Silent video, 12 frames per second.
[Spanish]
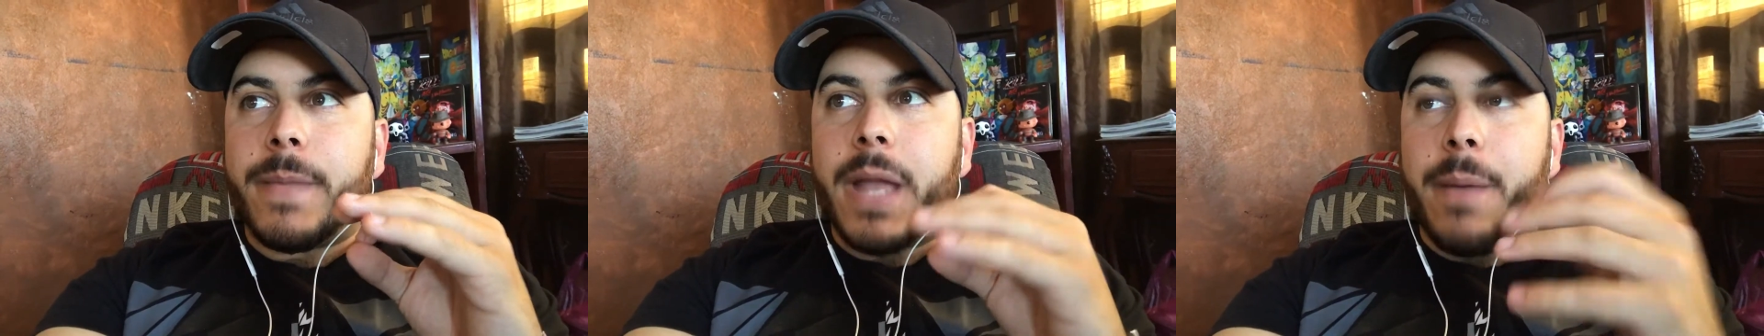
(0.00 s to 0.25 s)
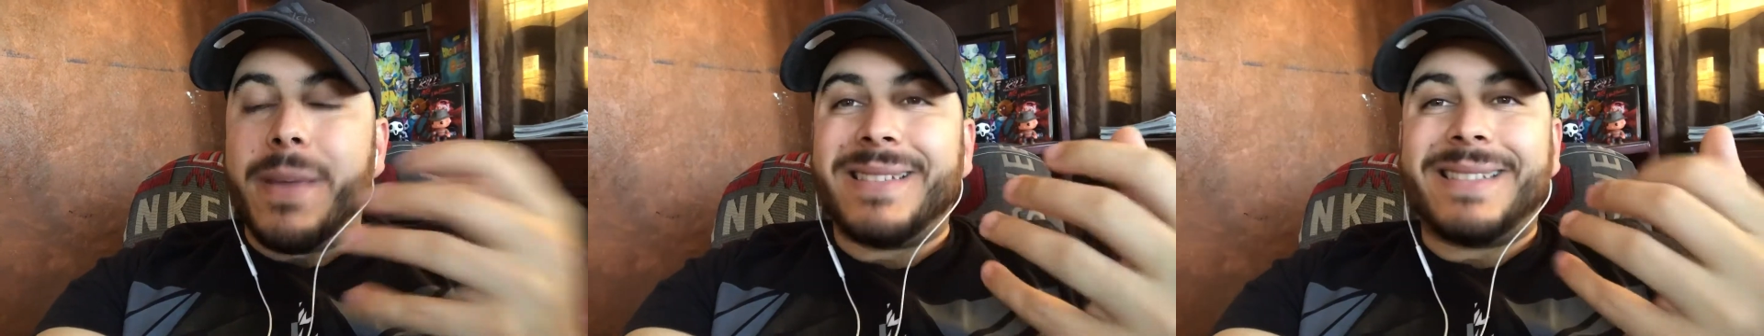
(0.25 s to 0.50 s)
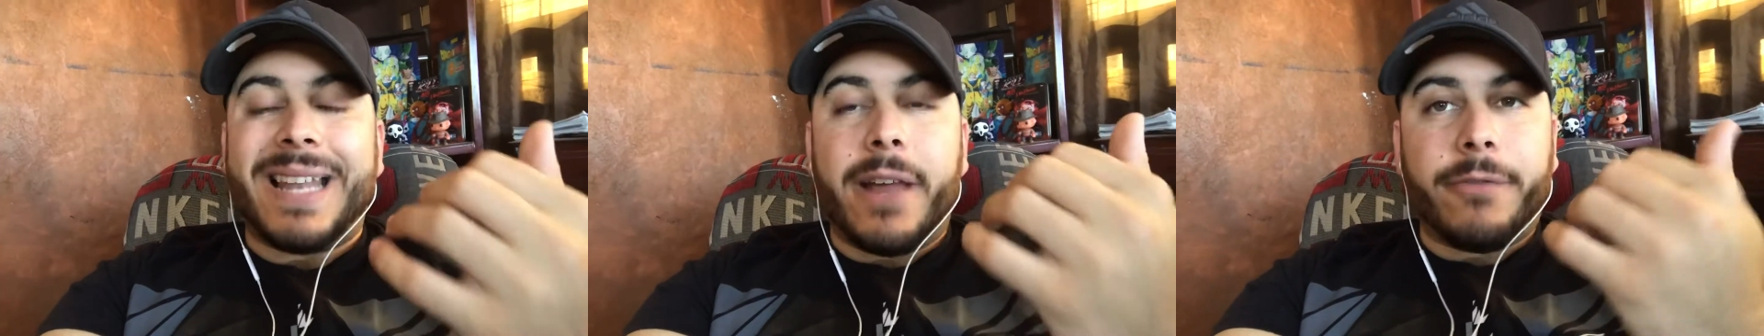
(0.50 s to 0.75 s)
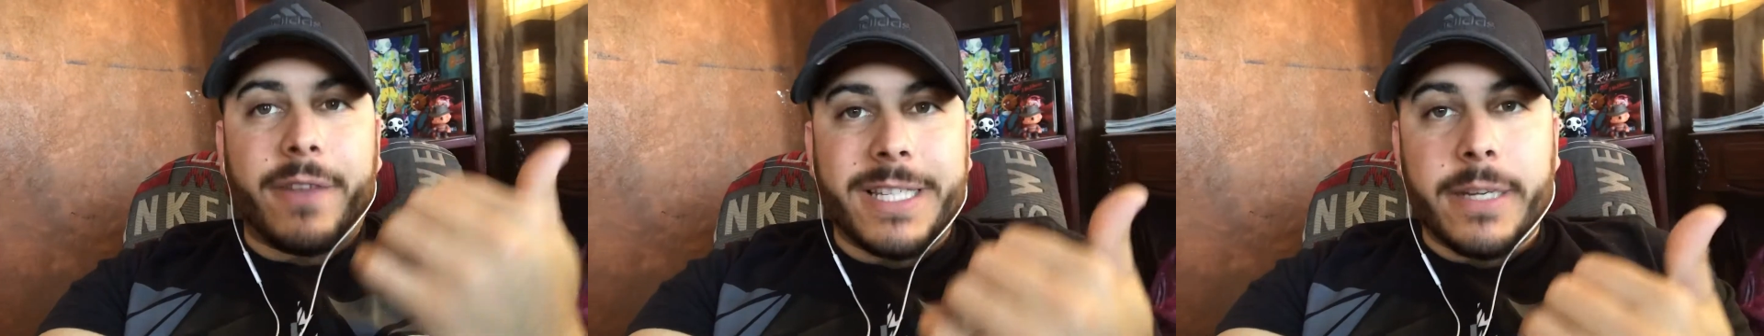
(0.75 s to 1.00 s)
a mí hasta la
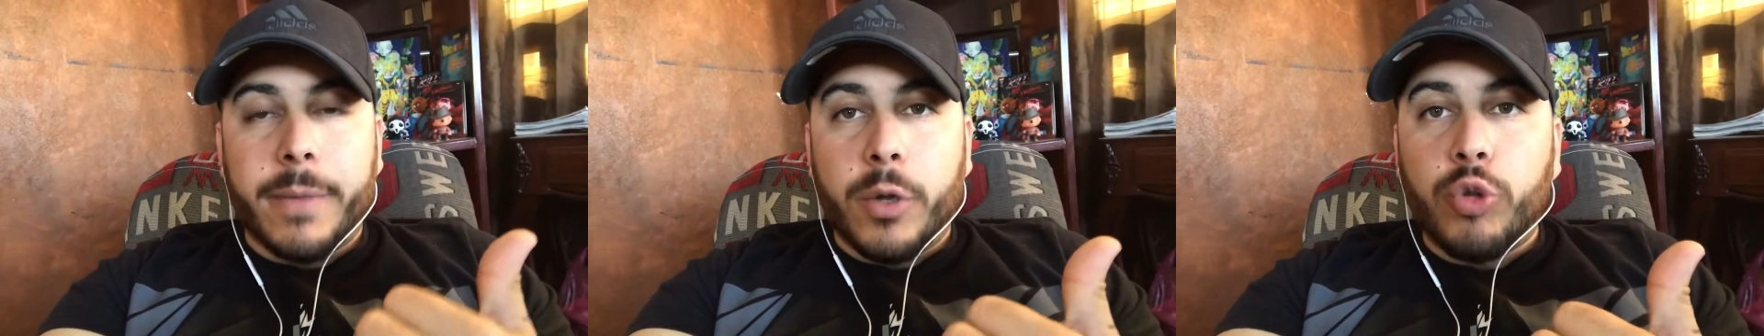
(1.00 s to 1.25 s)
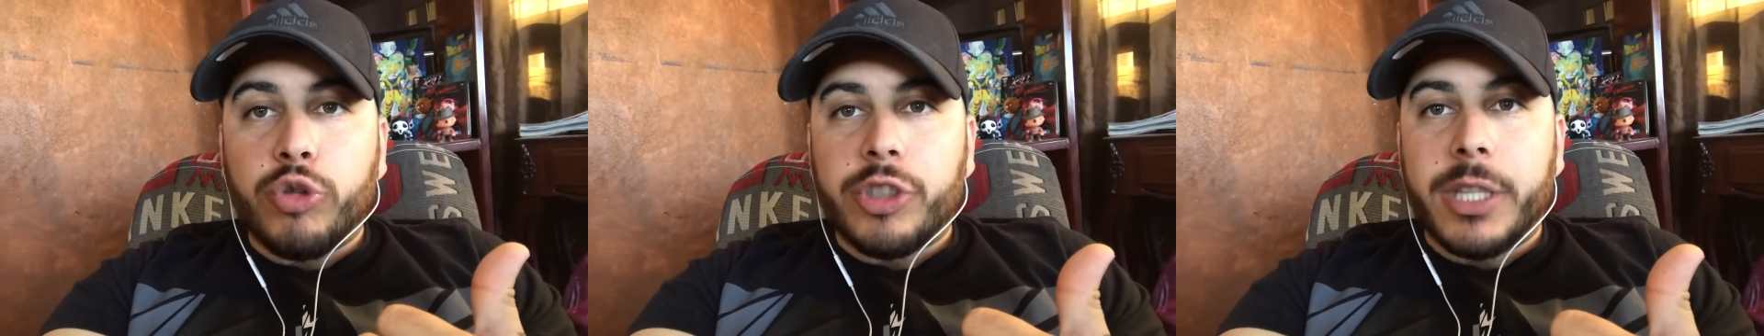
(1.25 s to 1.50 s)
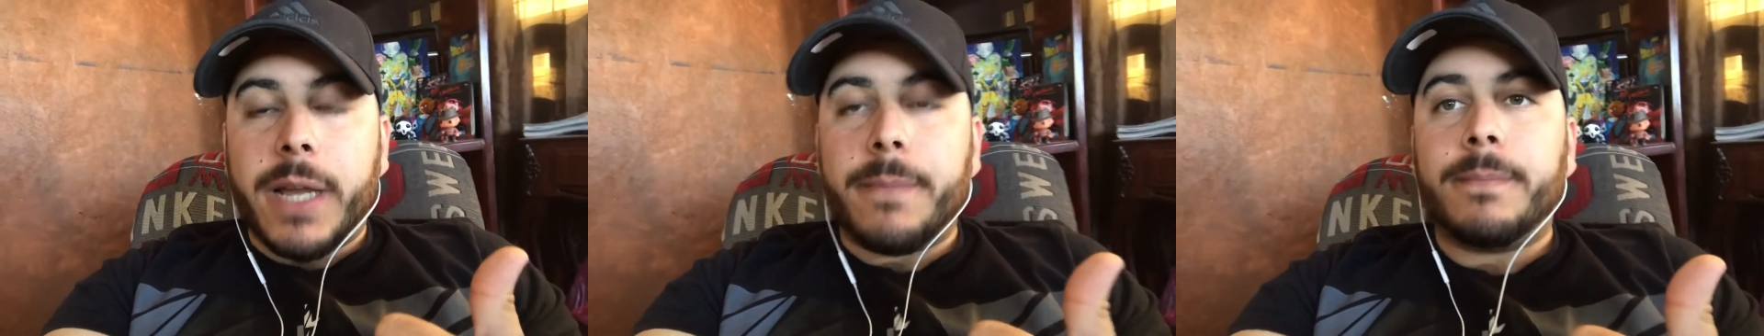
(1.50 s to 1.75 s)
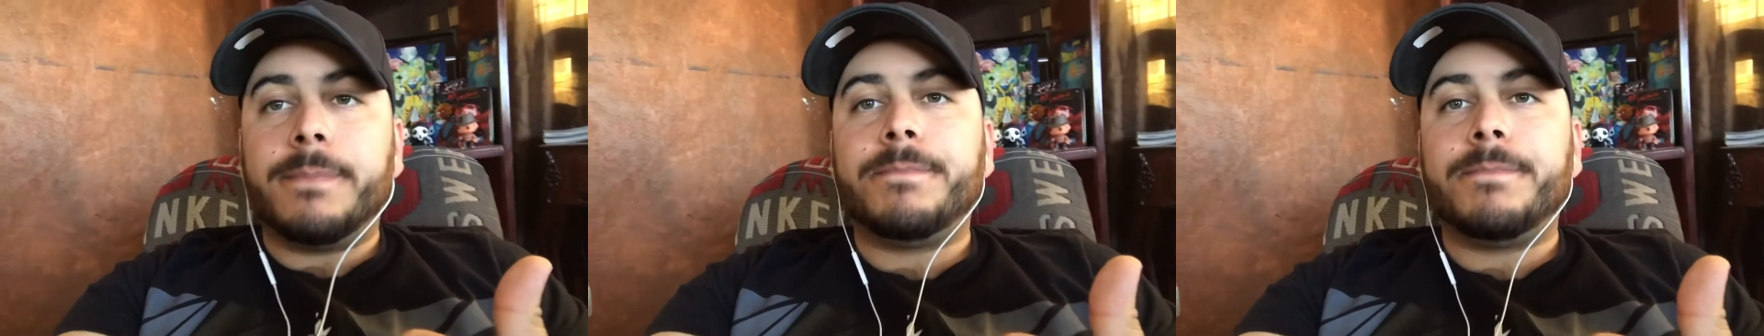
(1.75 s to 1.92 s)
fecha me gusta.